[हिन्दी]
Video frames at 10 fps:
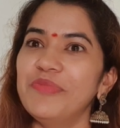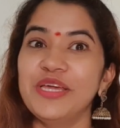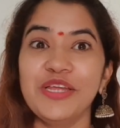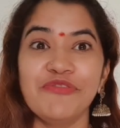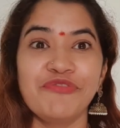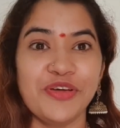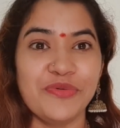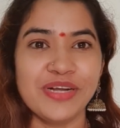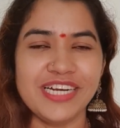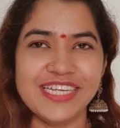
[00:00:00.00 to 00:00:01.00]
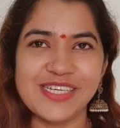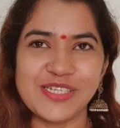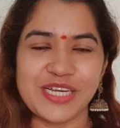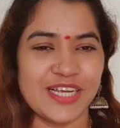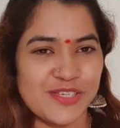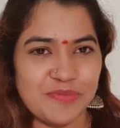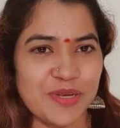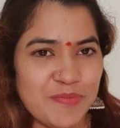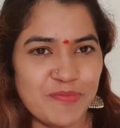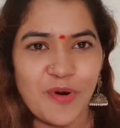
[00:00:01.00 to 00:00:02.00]
मेरी फेवरेट डिश एक्चुअली
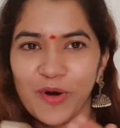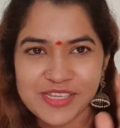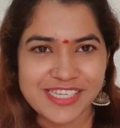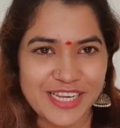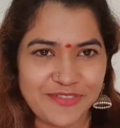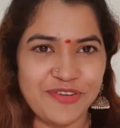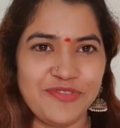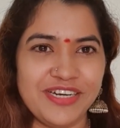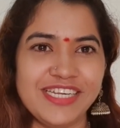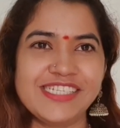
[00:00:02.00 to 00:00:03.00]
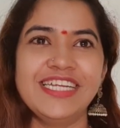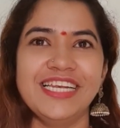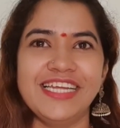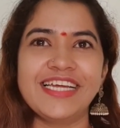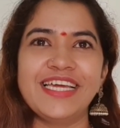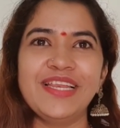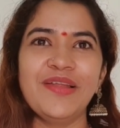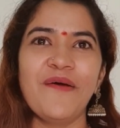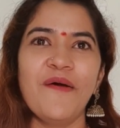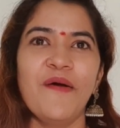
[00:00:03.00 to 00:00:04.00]
मेरी बहुत सारी फेवरेट डिश है लेकिन
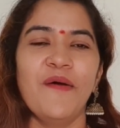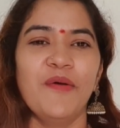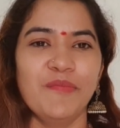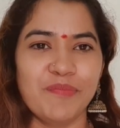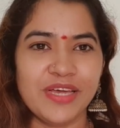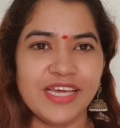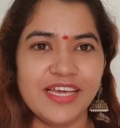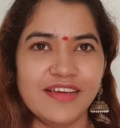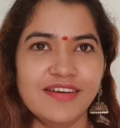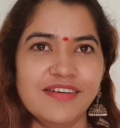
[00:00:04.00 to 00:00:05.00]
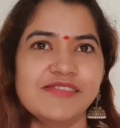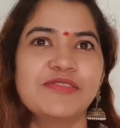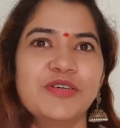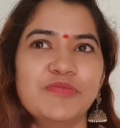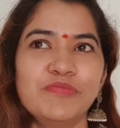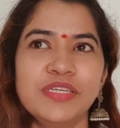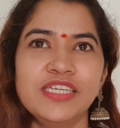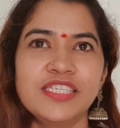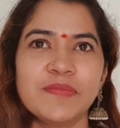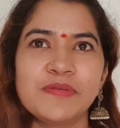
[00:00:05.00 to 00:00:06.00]
मैं
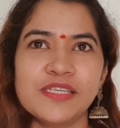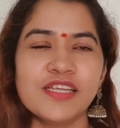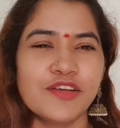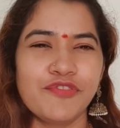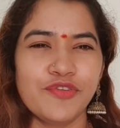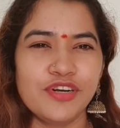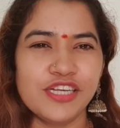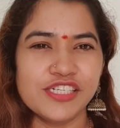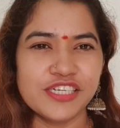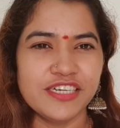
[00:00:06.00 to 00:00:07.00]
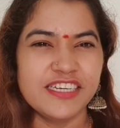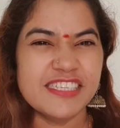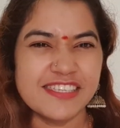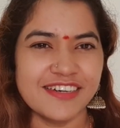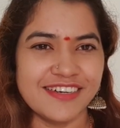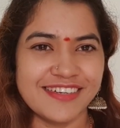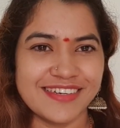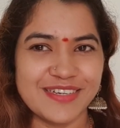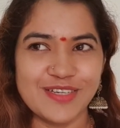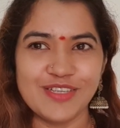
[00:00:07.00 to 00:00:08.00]
मेरी सबसे ज़्यादा फेवरेट डिश है डिज़र्ट
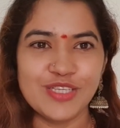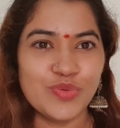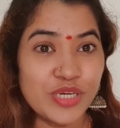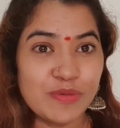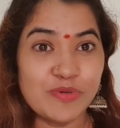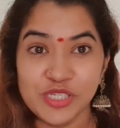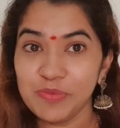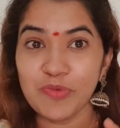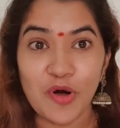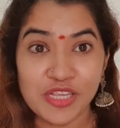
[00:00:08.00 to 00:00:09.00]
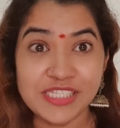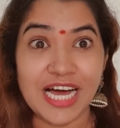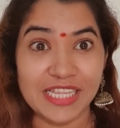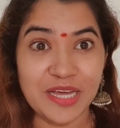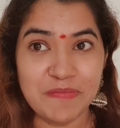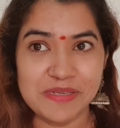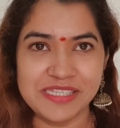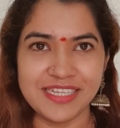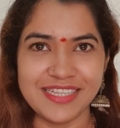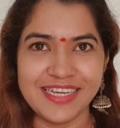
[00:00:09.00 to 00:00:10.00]
स्वीट मुझे बहुत ज़्यादा
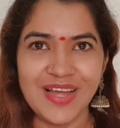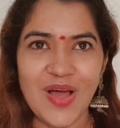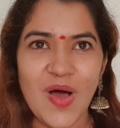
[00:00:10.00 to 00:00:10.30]
पसंद है